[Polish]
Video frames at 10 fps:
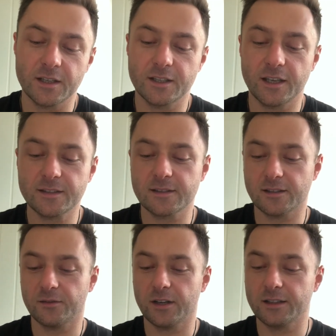jest
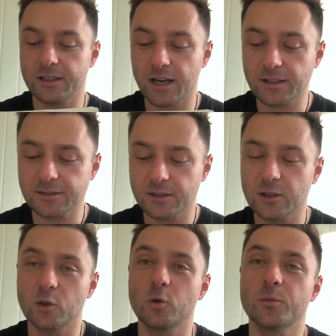zadawane teraz
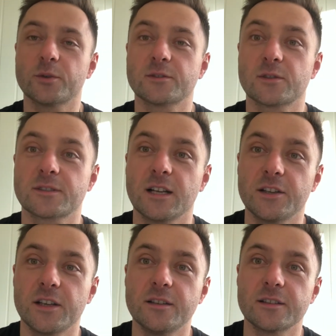lub
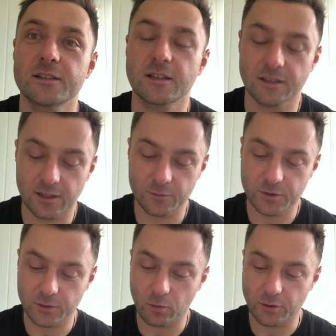zostanie zadane w
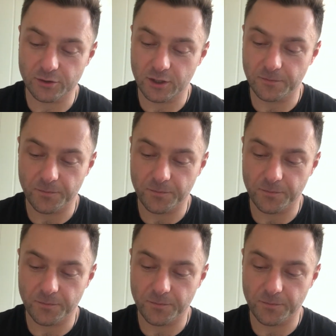przyszłości.